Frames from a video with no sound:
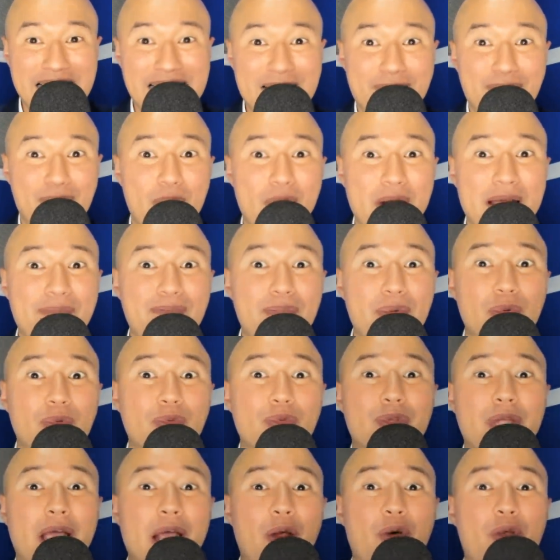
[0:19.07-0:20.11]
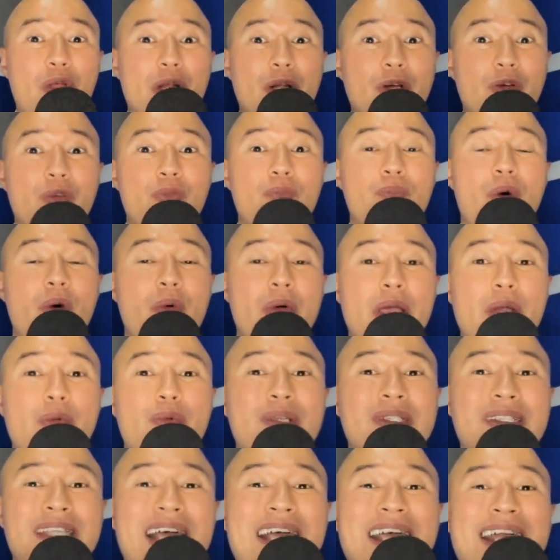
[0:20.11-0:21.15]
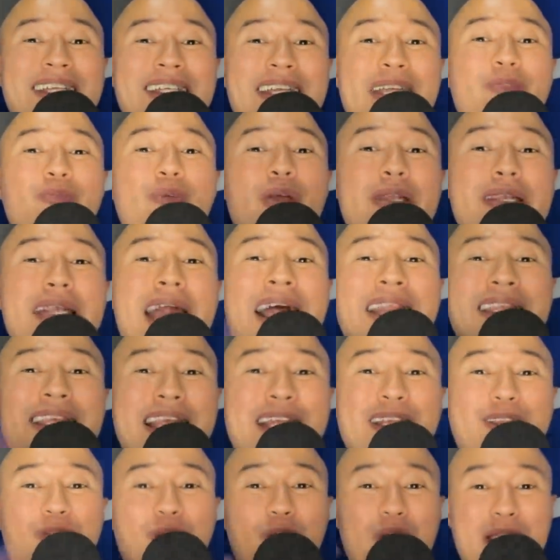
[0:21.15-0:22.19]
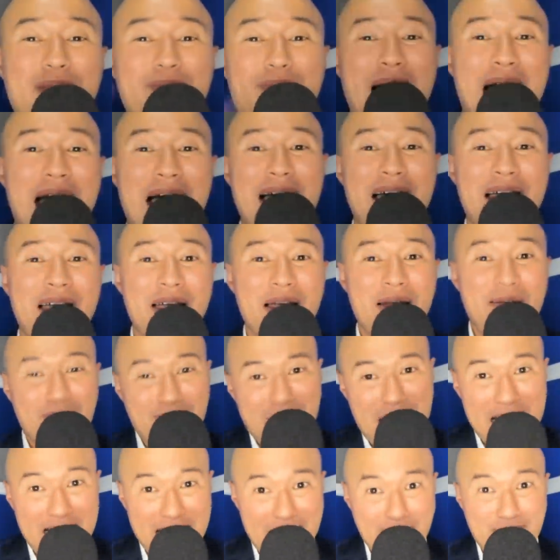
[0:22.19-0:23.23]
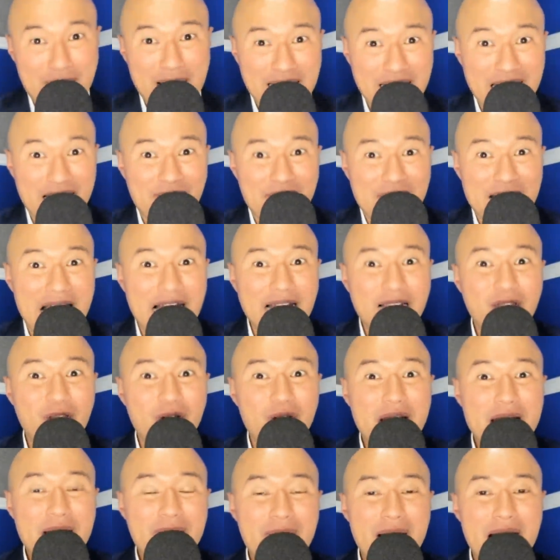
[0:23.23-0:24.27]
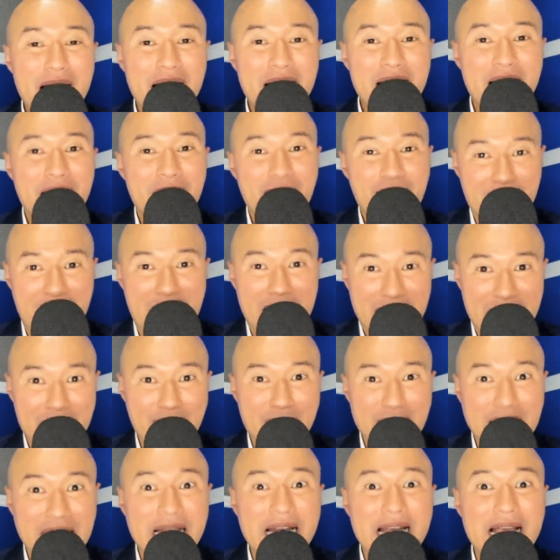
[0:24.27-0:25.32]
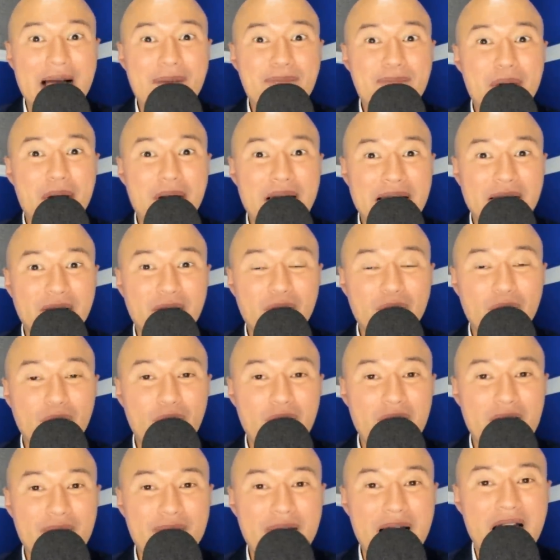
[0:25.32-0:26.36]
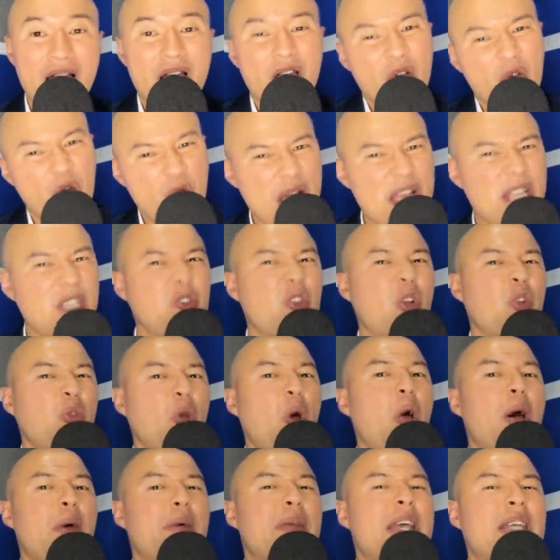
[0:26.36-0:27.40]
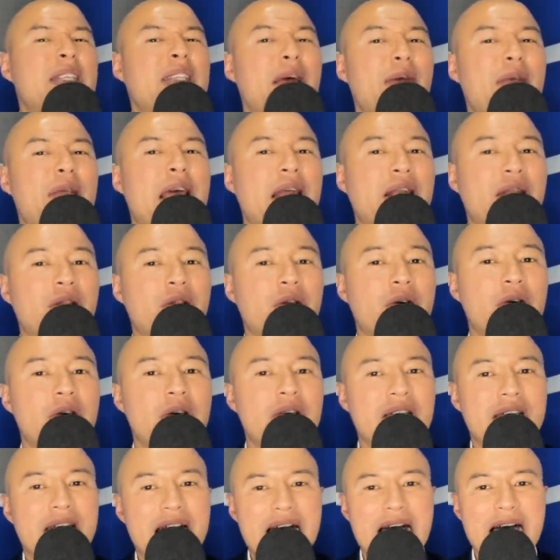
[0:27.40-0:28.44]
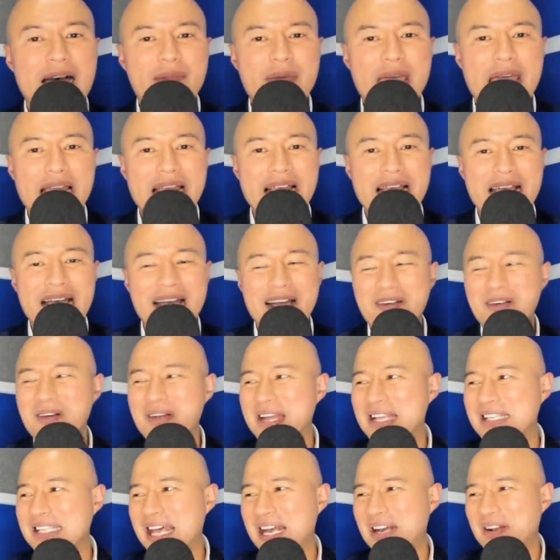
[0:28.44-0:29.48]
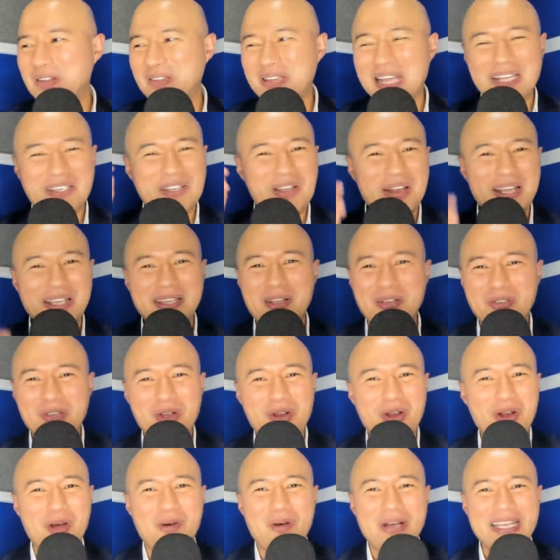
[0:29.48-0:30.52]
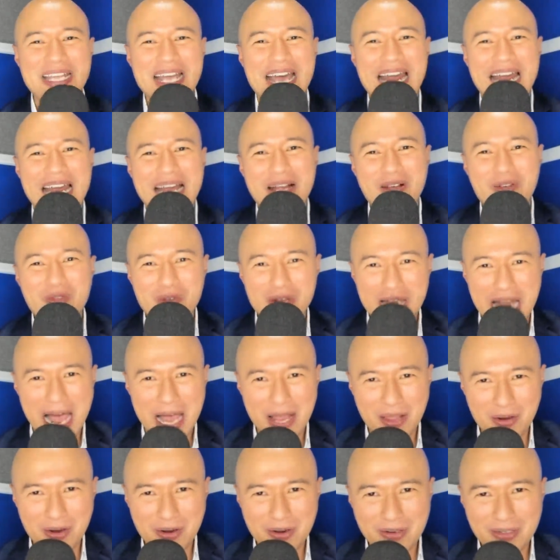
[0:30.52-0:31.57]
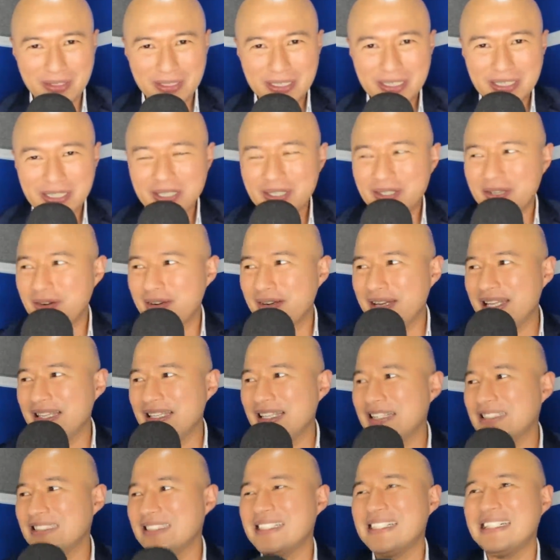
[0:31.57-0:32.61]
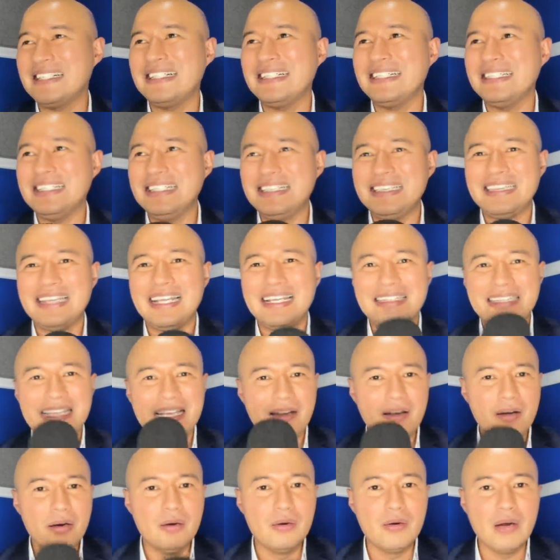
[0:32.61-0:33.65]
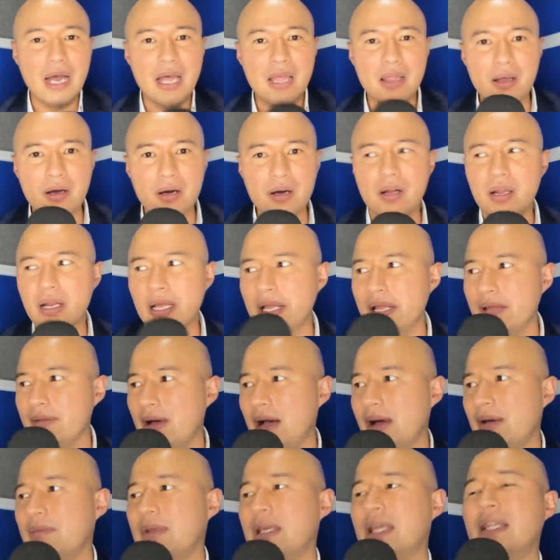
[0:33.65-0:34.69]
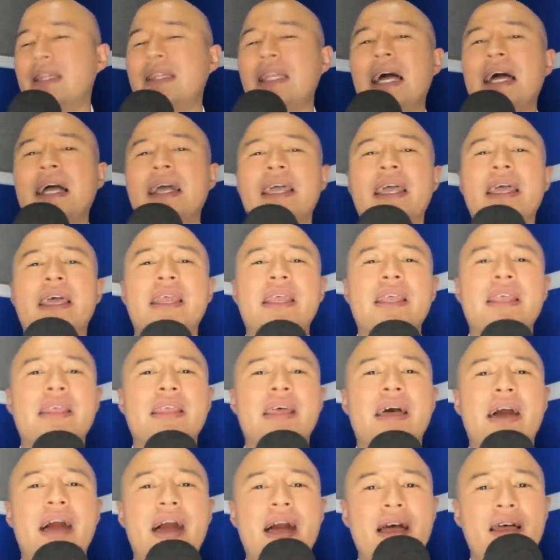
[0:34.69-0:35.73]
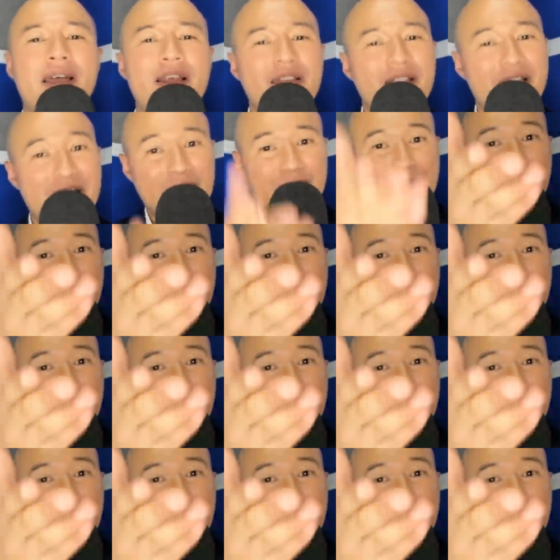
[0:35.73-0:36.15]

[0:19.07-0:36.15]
se pone puntero del grupo B y no está creyendo en nadie el Tolima. ¿Va a repetir final Tolima? ¿Va a repetir campeonato Tolima? ¿O esto todavía está abierto? América, con esas rotaciones de Osorio no va a llegar a ningún lado. Con esas cagaditas de los jugadores, mamita querida. Ah, les